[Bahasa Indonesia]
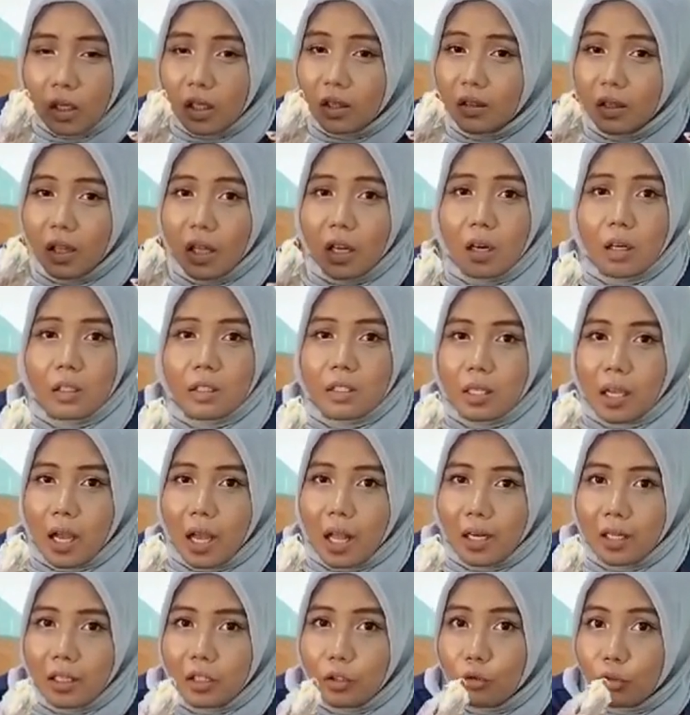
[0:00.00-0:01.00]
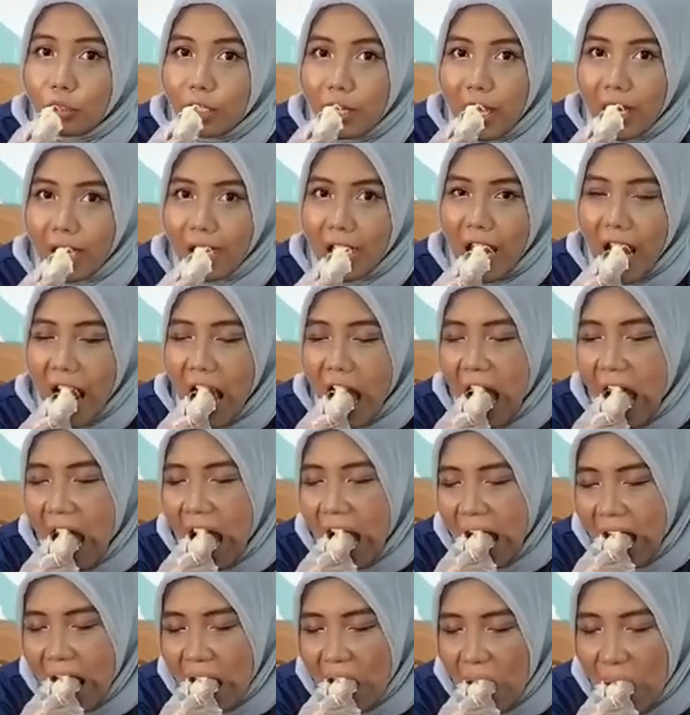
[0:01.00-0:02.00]
kental sekali duriannya
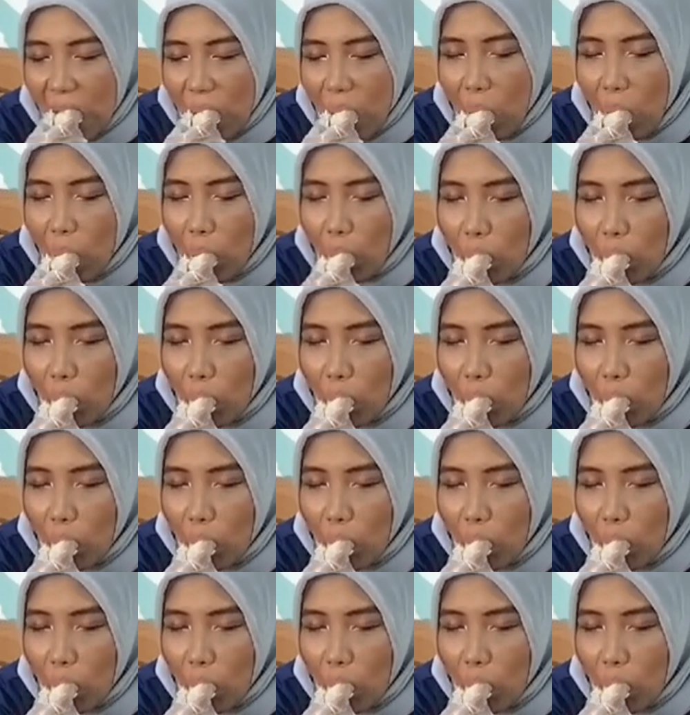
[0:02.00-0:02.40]
hmm.